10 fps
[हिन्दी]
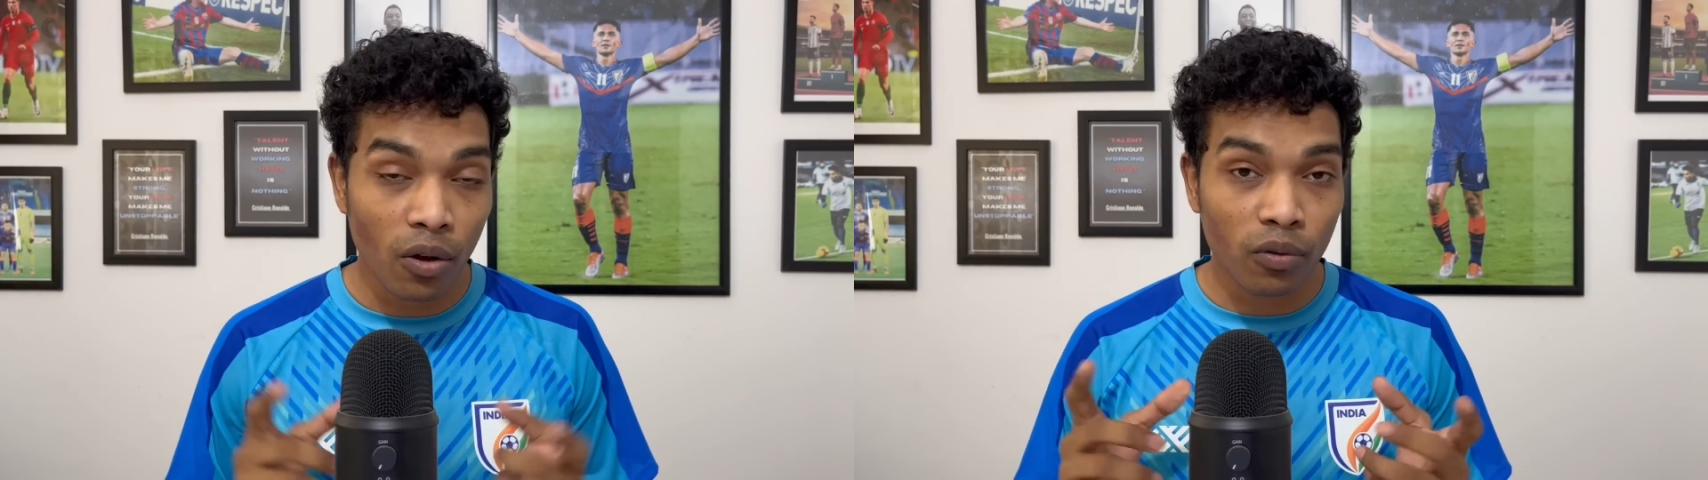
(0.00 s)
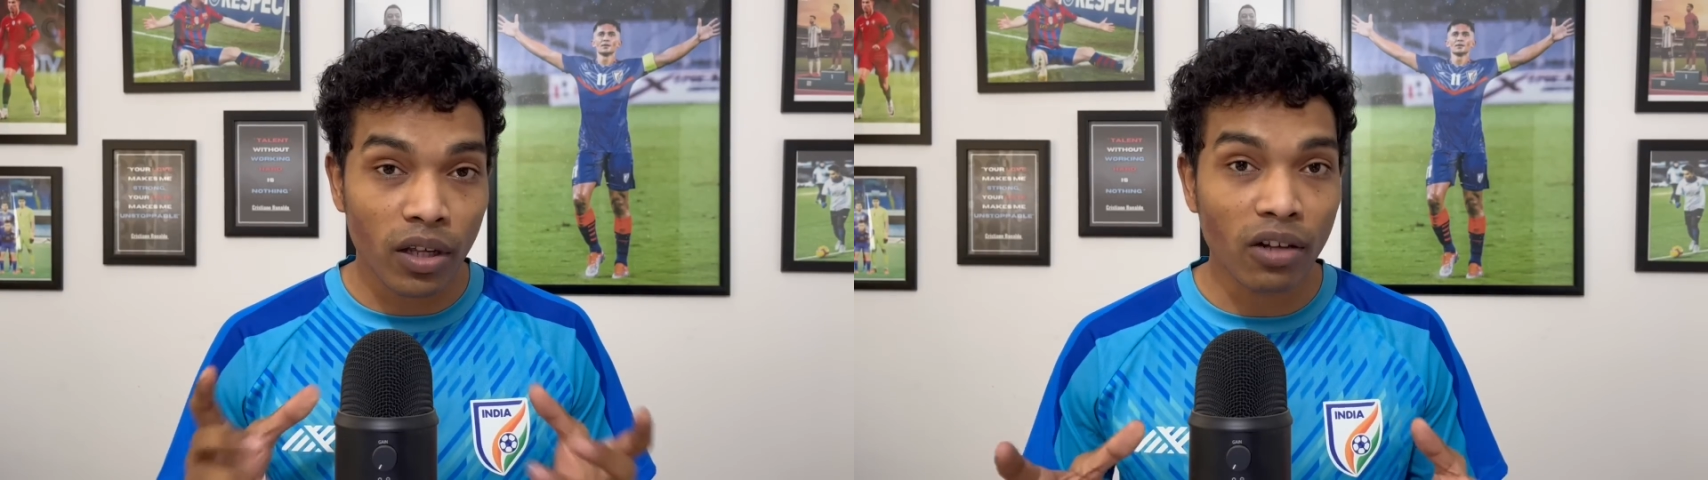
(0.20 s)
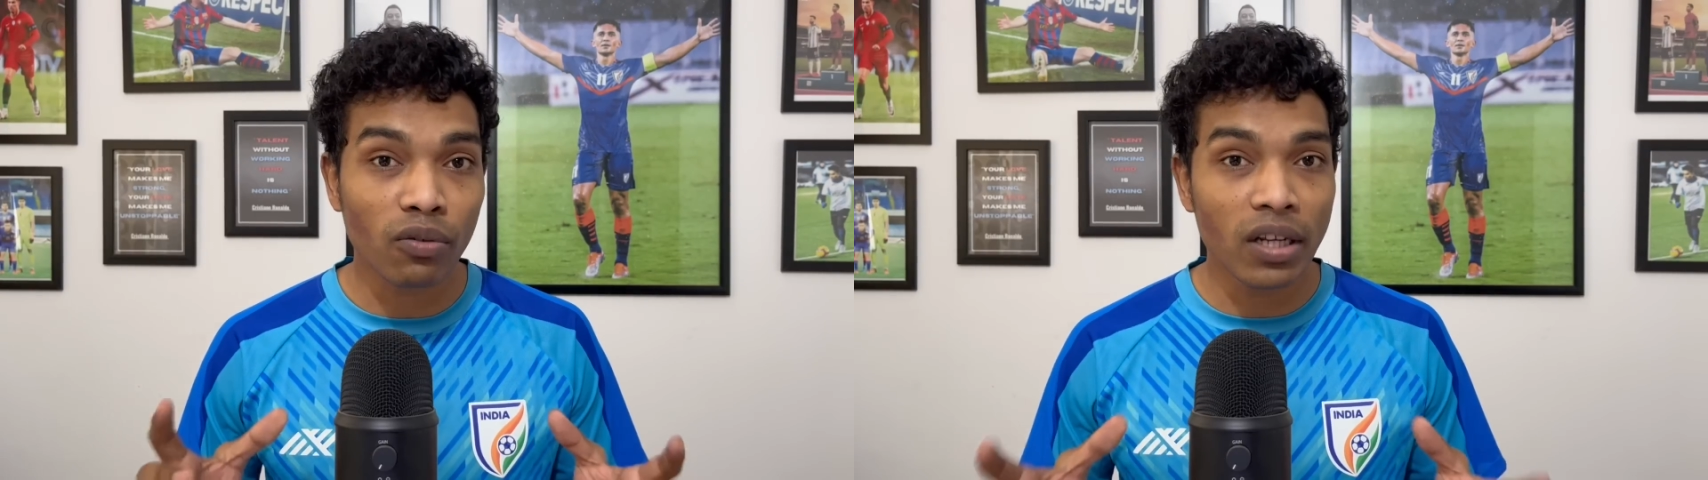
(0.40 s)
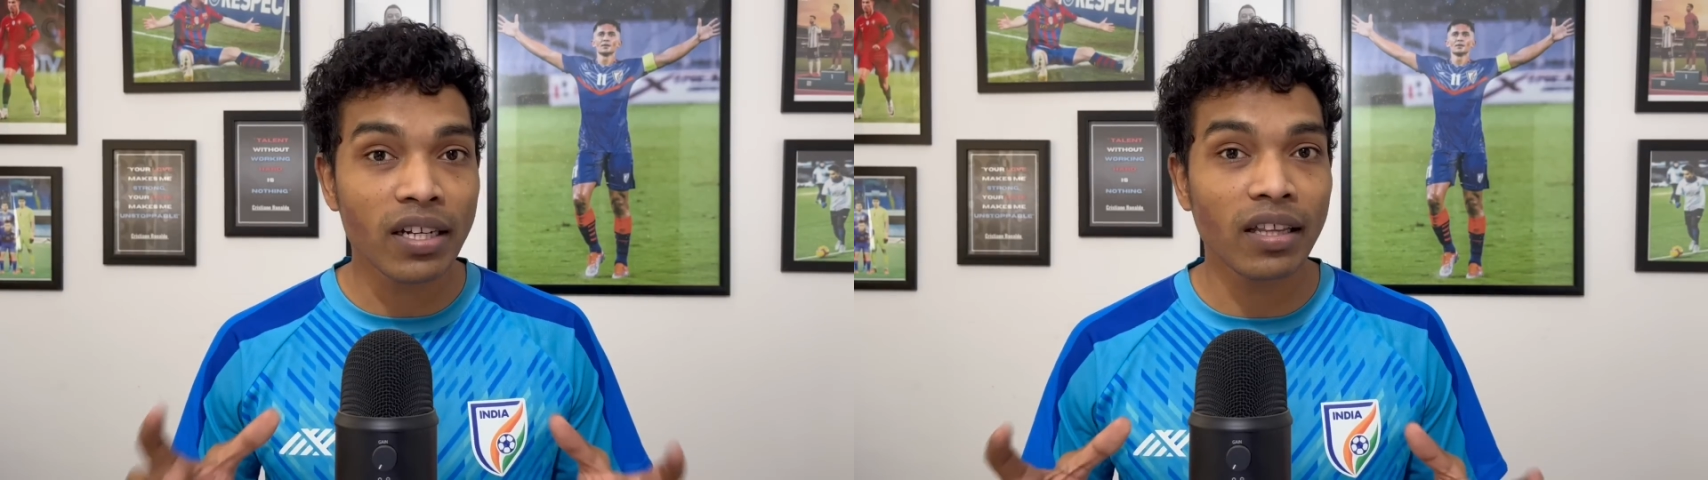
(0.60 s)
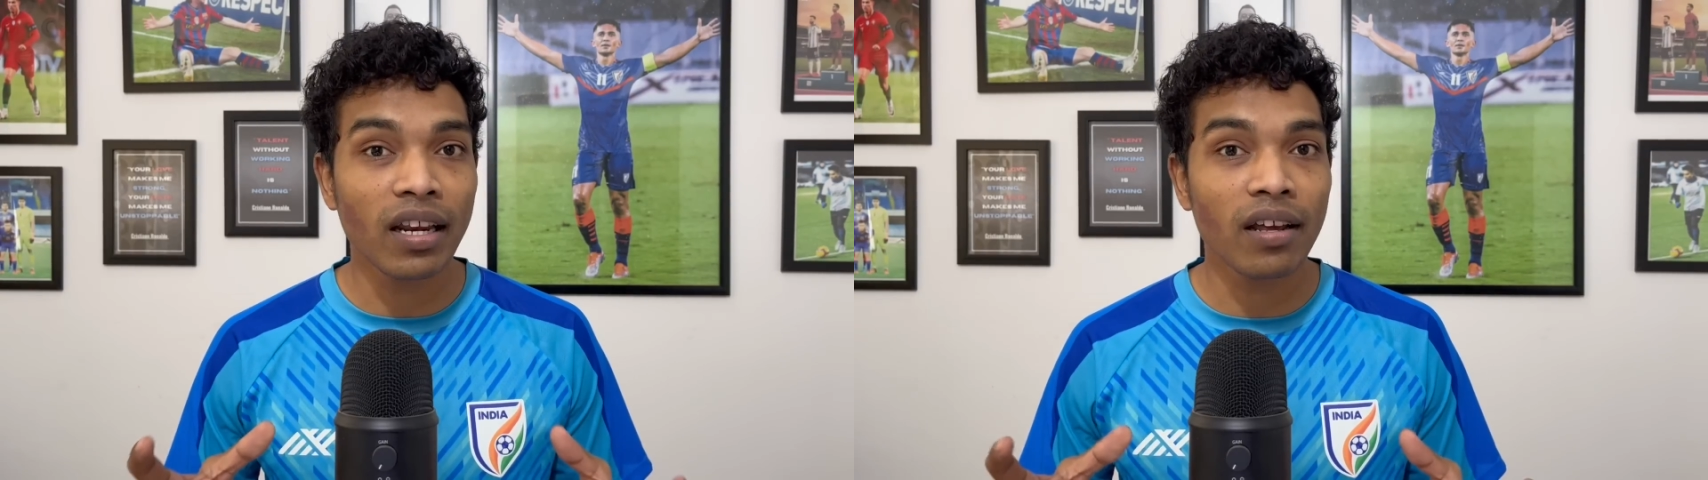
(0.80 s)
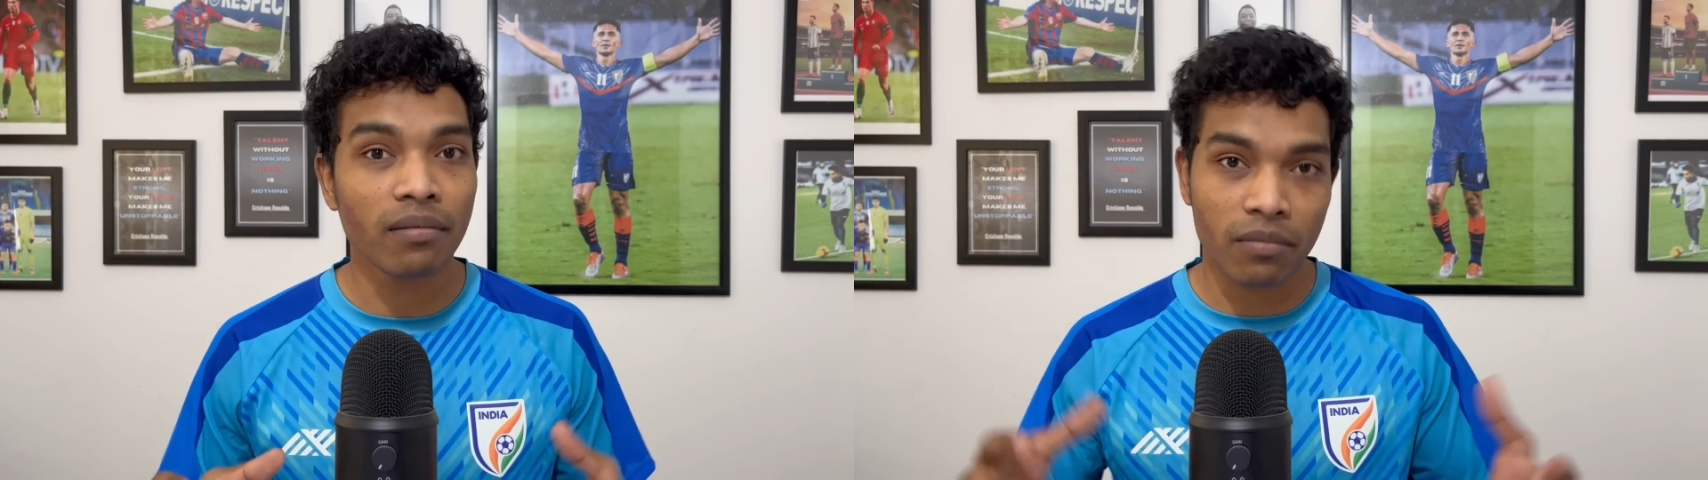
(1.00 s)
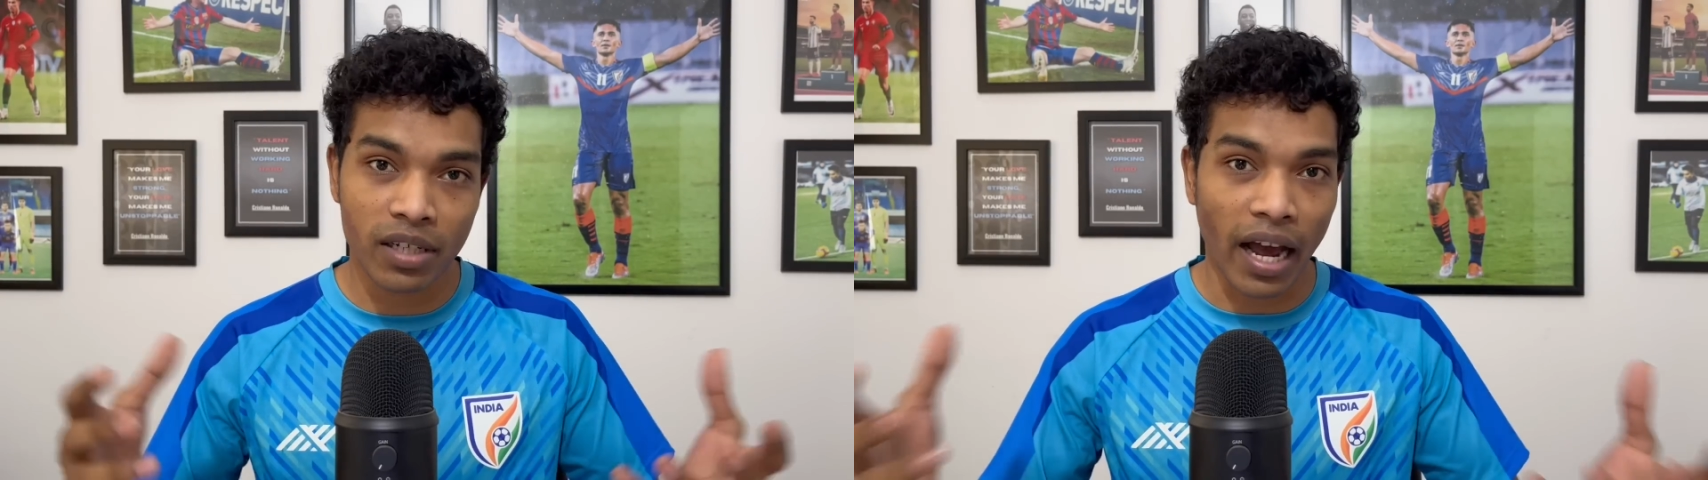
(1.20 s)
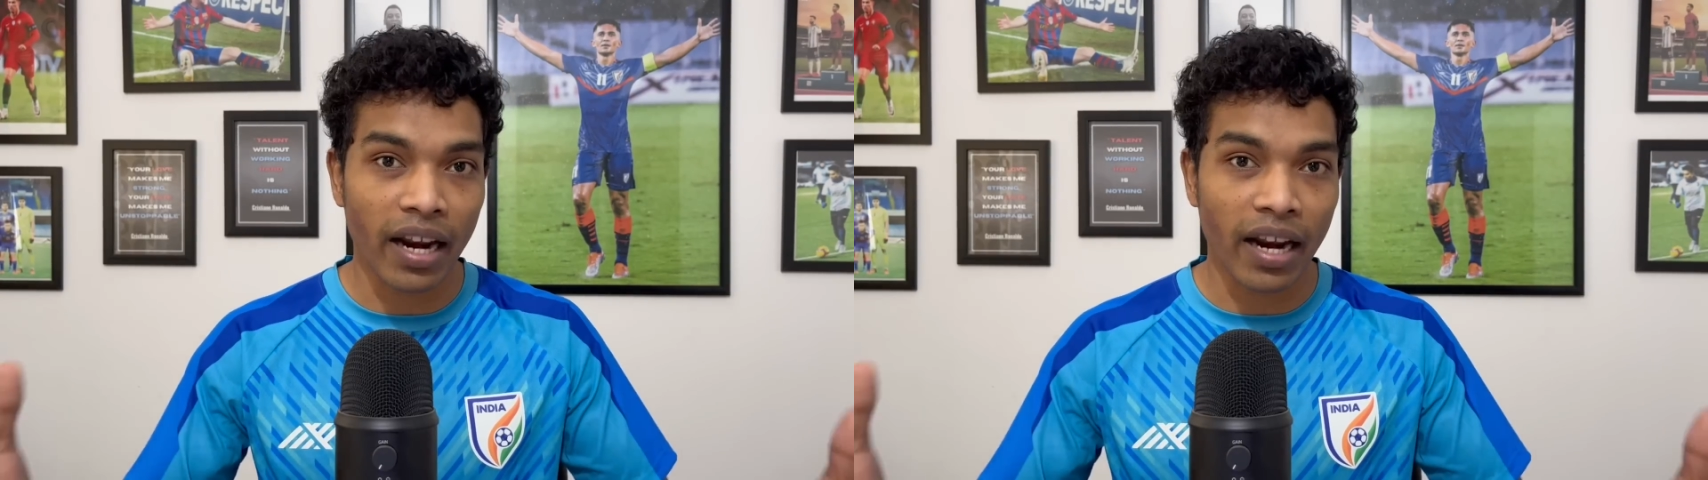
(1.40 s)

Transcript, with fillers: तो ये सुनील छेत्री चाह